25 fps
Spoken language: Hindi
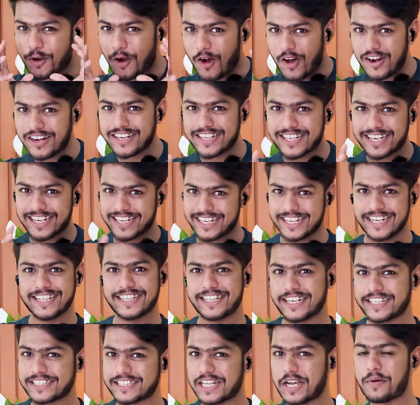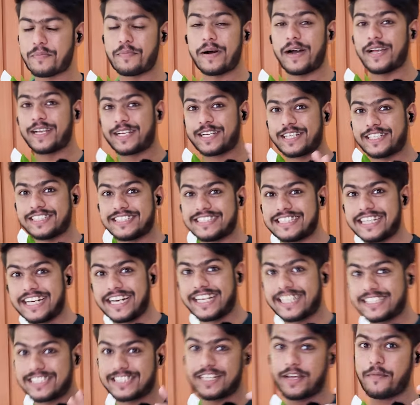कॉल करके देखते हैं भाई किस
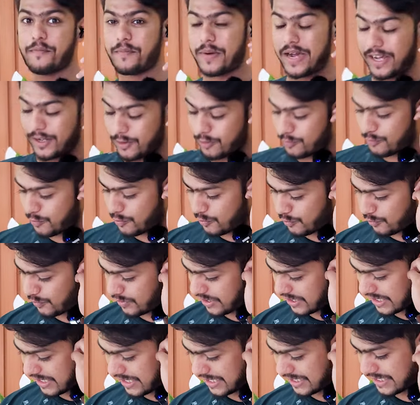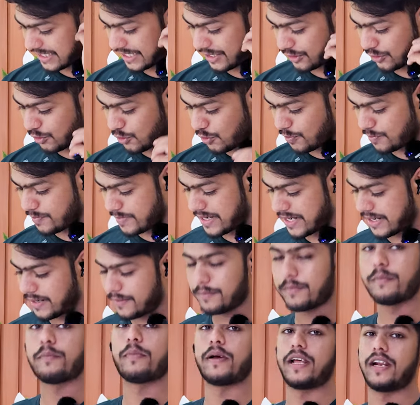तरीके से माइक्रोफोन वर्क करता है तो मैं
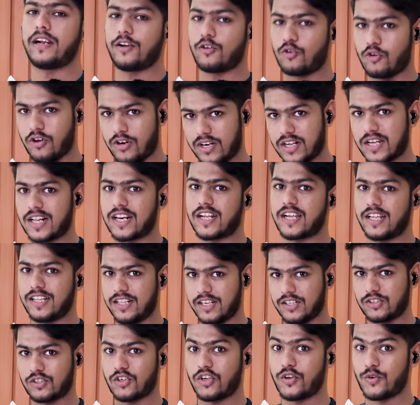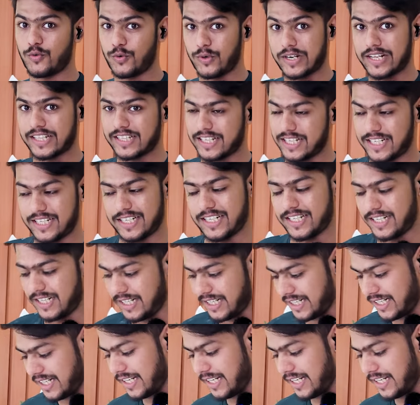पहले कॉल करके देखता हूँ ये उठाता ही नहीं